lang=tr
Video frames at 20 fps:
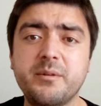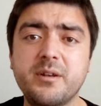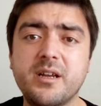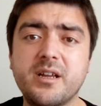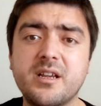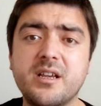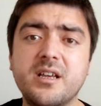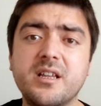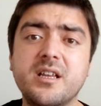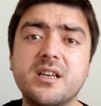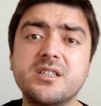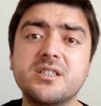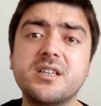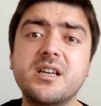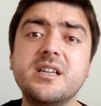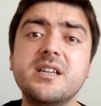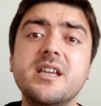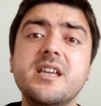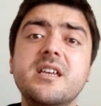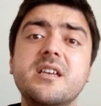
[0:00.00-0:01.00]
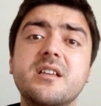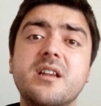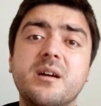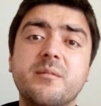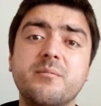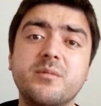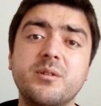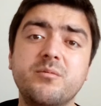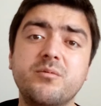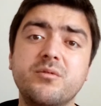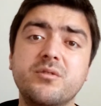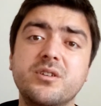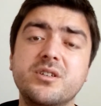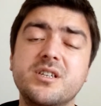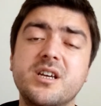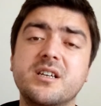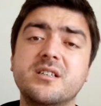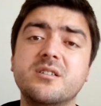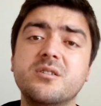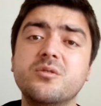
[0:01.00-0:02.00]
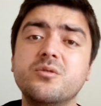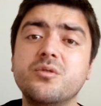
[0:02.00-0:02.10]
arkadaşlar ikramda bulunacaksınız.